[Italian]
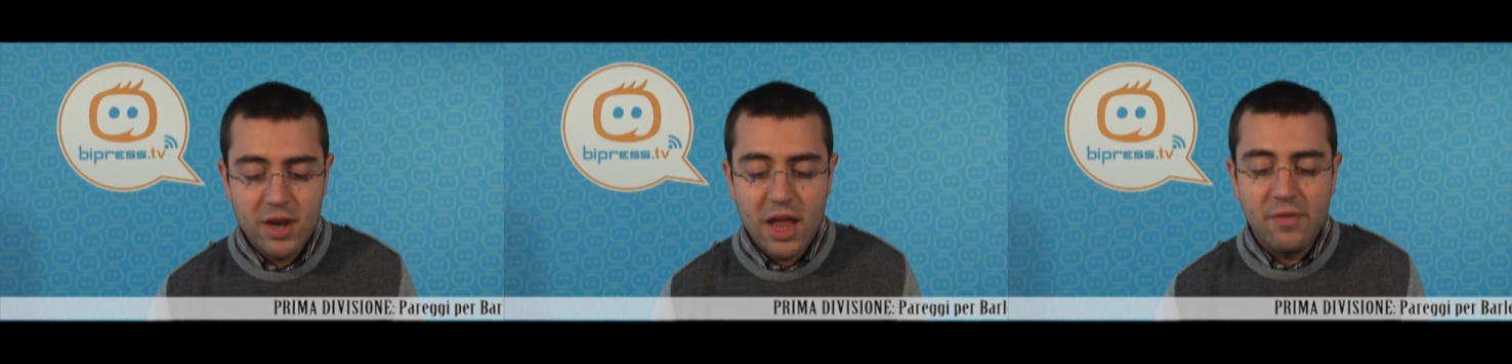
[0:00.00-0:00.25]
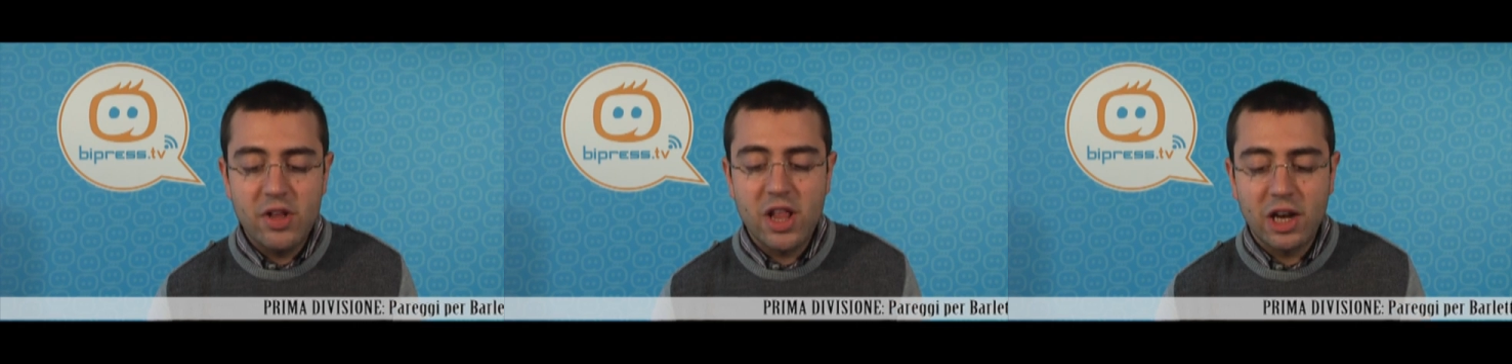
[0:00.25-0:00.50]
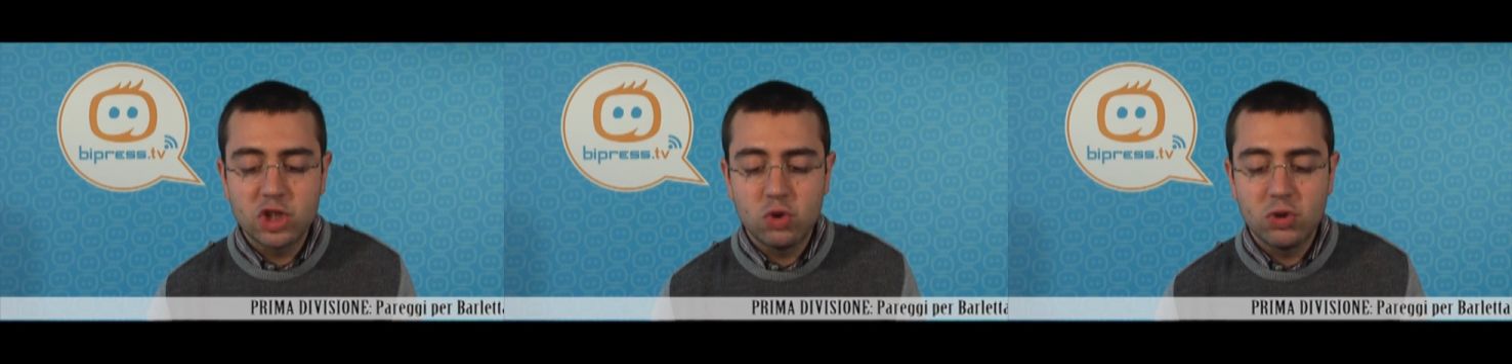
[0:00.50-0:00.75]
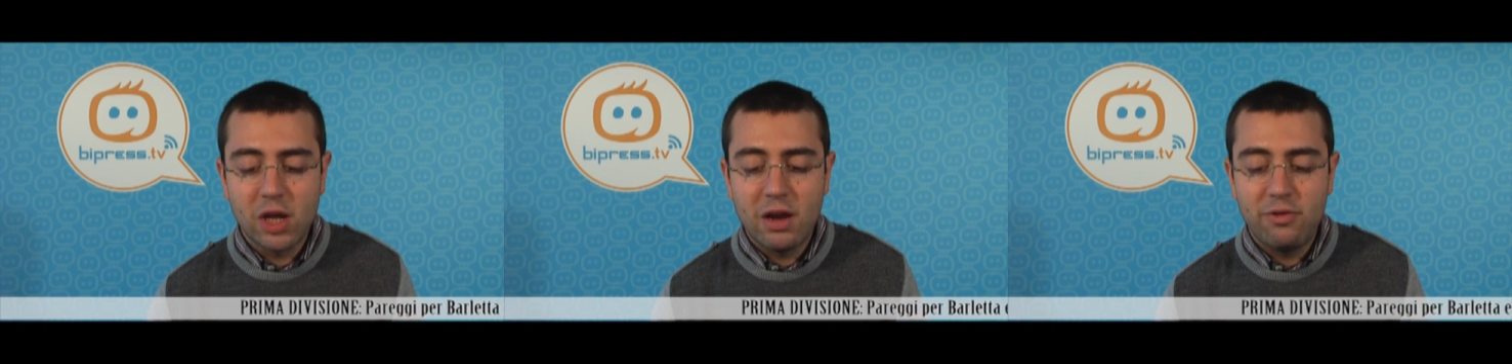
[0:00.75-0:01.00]
e viene
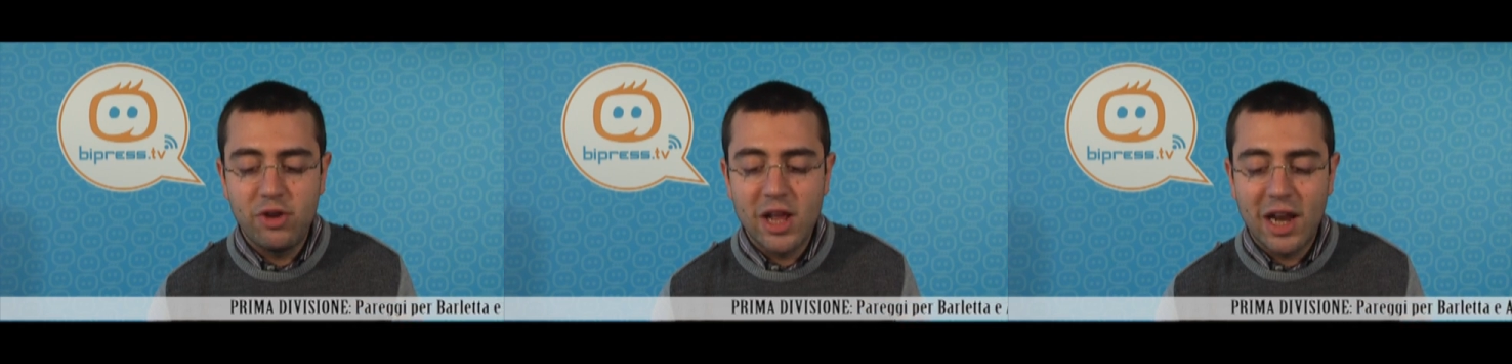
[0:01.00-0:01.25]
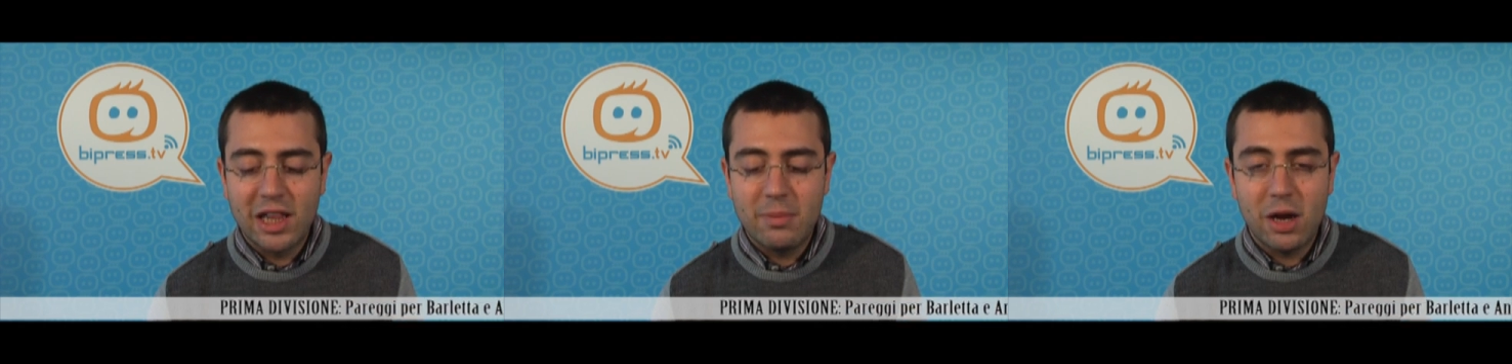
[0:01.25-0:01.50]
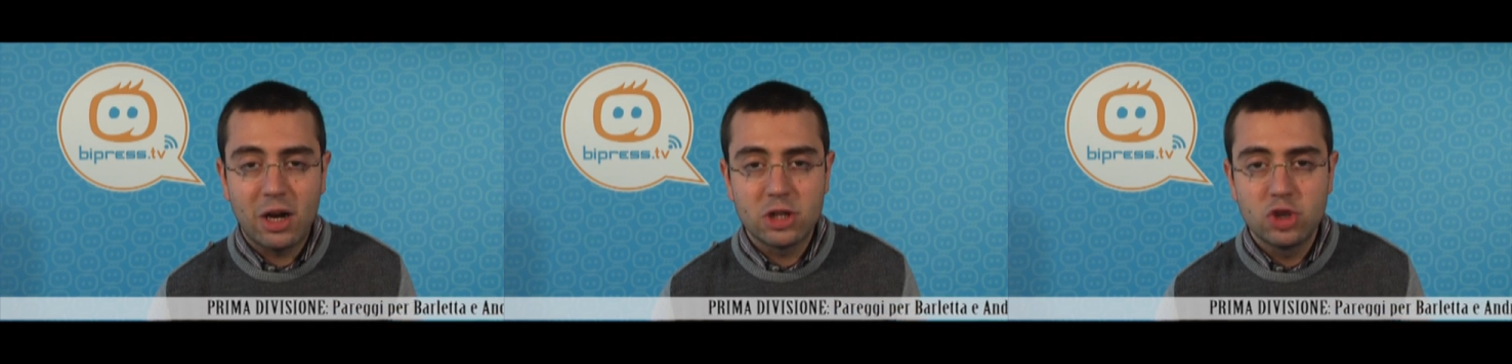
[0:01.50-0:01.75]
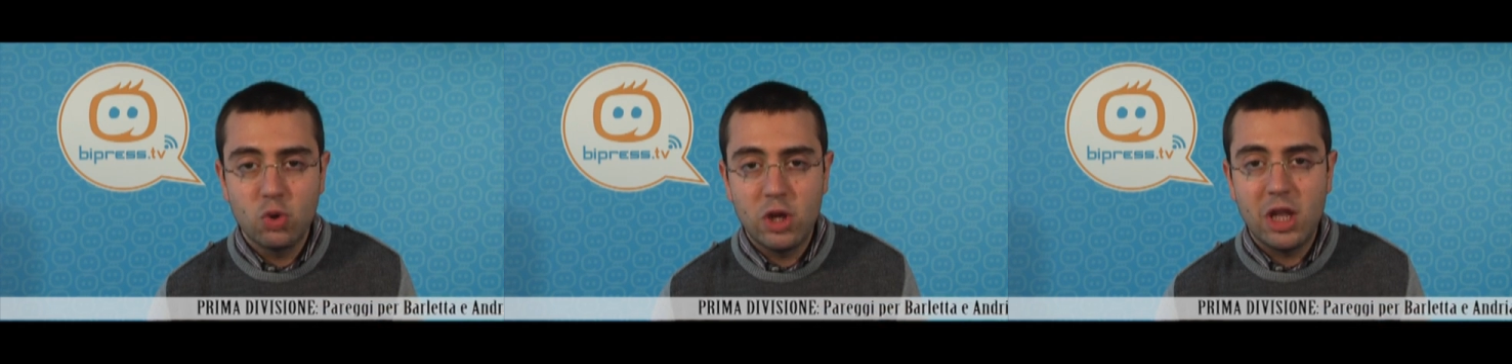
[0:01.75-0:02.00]
raggiunta nel finale dai
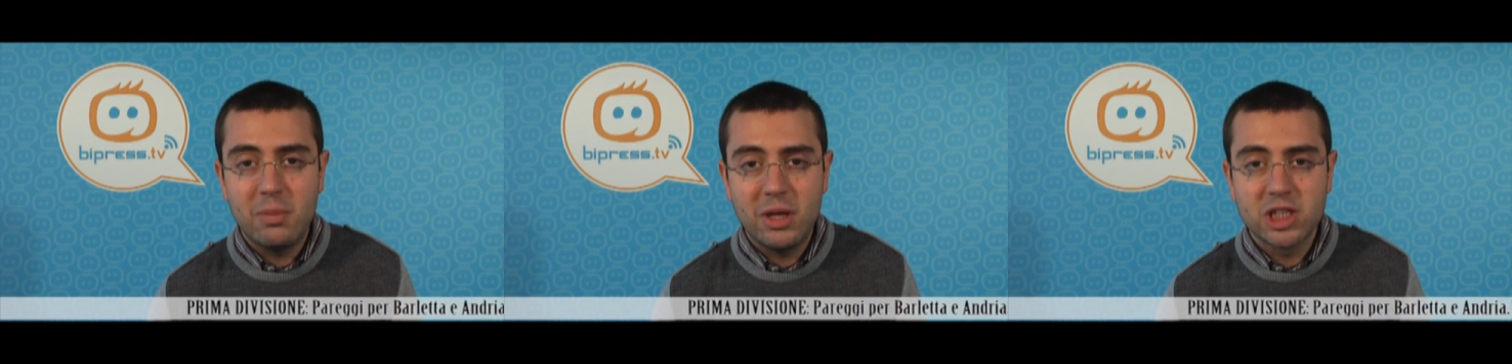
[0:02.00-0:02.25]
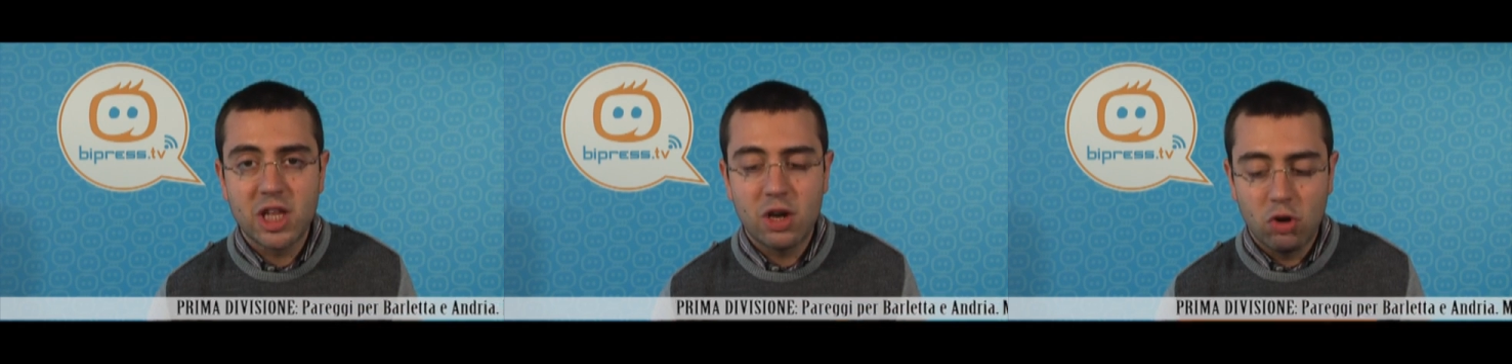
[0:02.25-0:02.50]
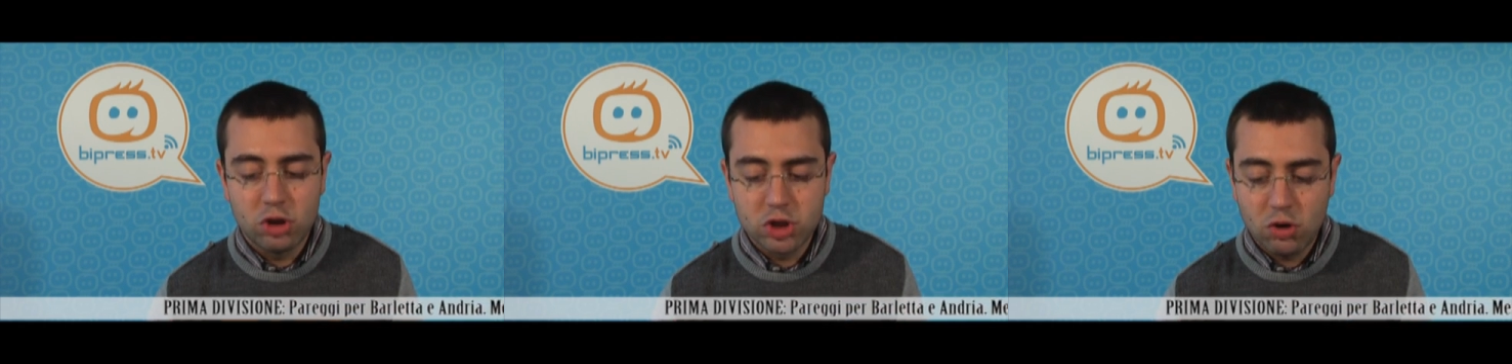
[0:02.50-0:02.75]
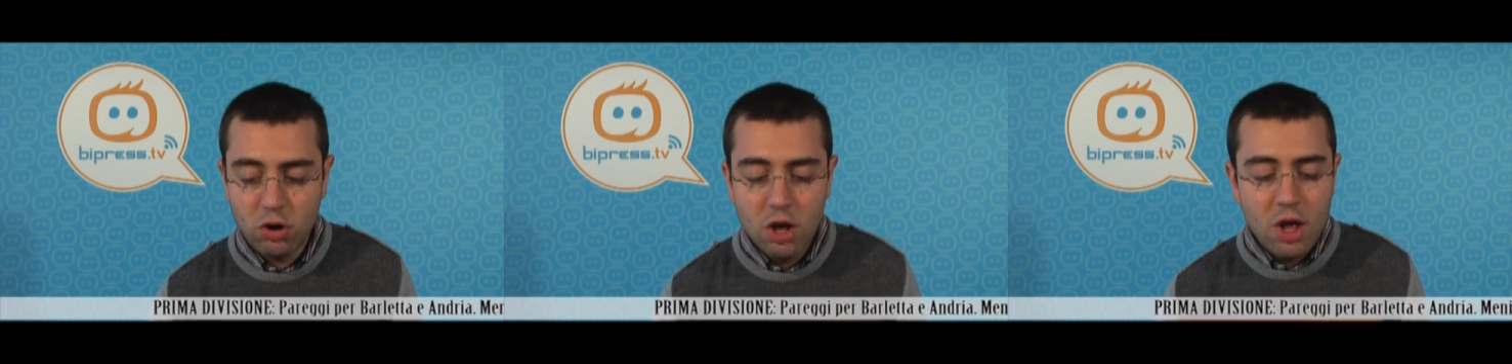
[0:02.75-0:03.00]
biancazzurri di Mister
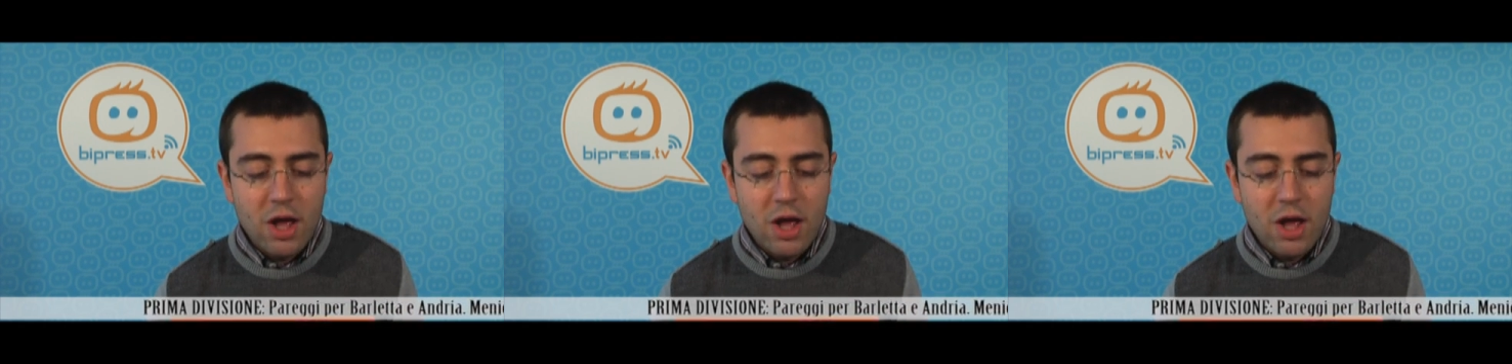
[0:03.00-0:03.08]
Cosco